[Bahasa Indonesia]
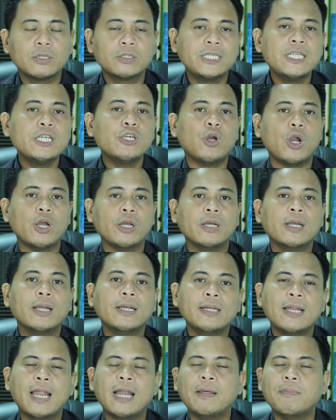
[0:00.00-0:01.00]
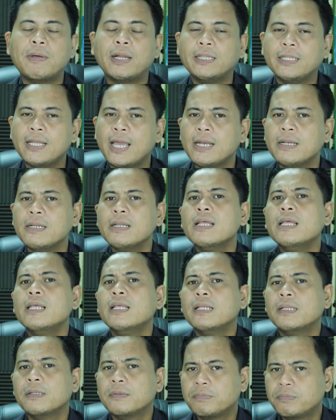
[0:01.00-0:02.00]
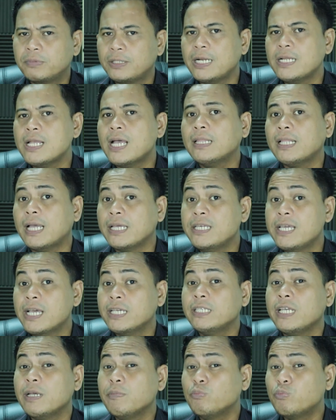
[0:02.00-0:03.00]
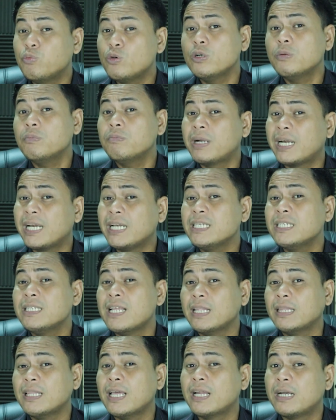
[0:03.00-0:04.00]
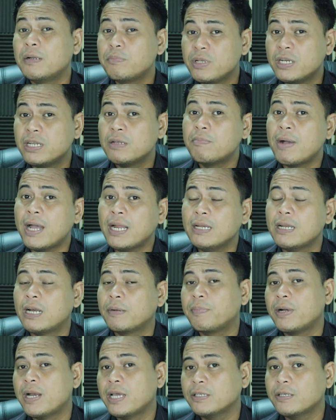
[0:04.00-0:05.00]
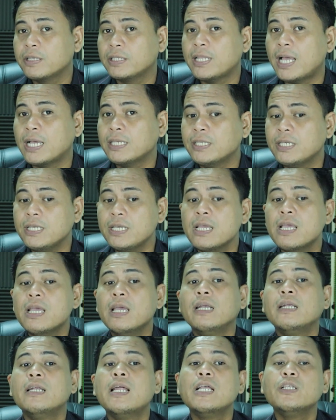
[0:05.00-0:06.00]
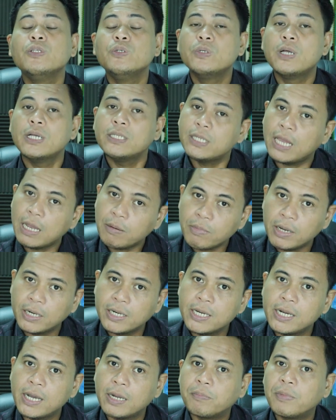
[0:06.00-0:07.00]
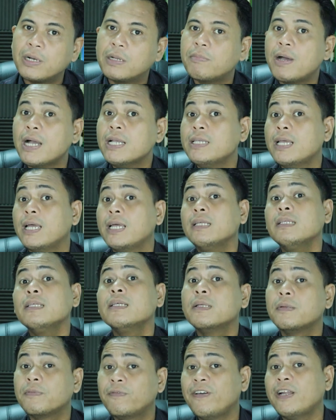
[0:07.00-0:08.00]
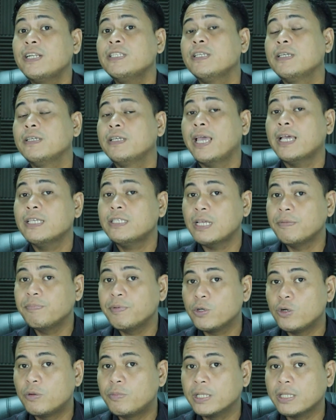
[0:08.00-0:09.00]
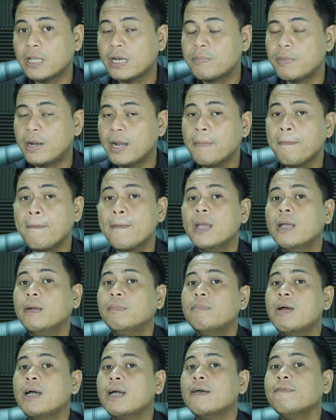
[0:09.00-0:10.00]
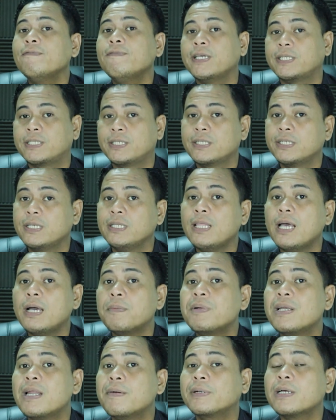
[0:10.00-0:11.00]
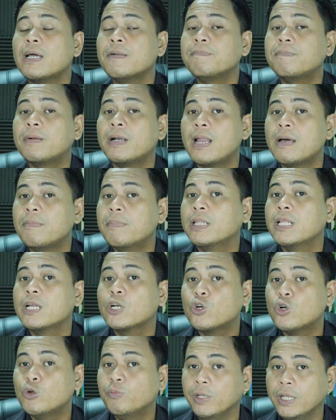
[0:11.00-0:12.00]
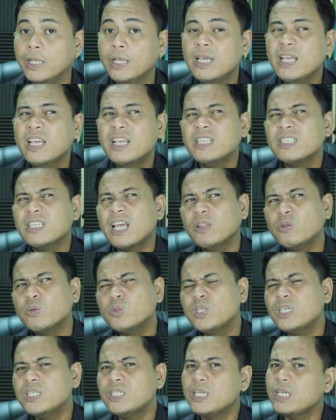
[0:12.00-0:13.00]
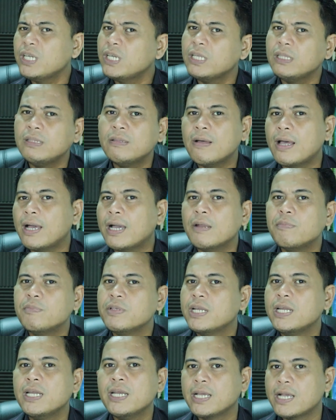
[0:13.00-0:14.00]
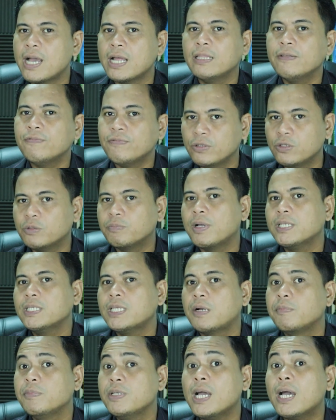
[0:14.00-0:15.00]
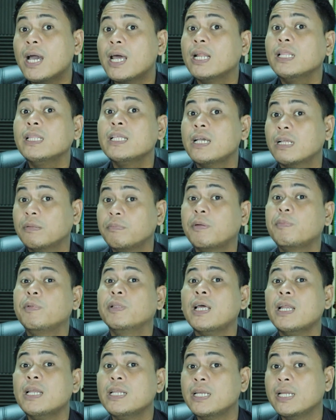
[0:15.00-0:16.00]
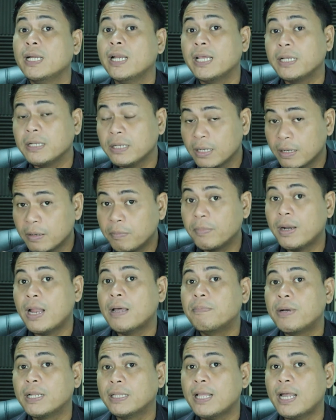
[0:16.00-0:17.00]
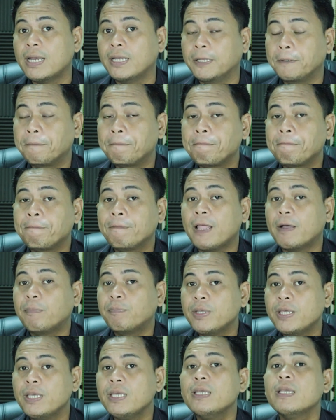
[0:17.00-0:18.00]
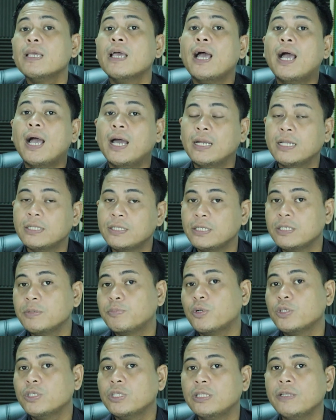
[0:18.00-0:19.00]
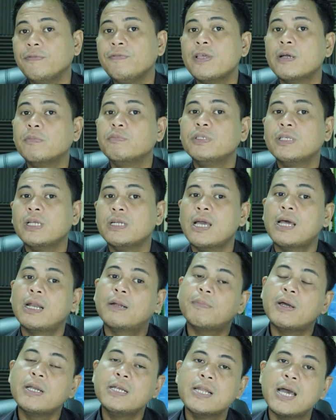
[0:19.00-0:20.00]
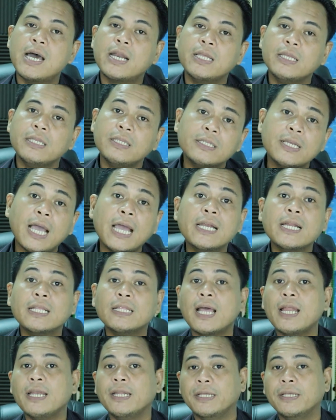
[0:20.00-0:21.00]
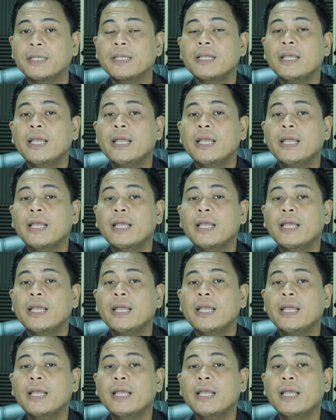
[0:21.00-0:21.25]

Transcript: sinkron dalam artian Ternyata ISM e pun merilis data yang lebih lemah daripada ekspektasi dan juga sama dengan melemahnya versi S&P Global tadi malam, maka fix kita akan mendapatkan perlambatan ekonomi. Satu sisi itu akan menjadi negatif untuk pasar minyak karena tingkat permintaan dinilai melambat tadi. Tapi ada sisi positif yang bisa diharapkan dari China tadi.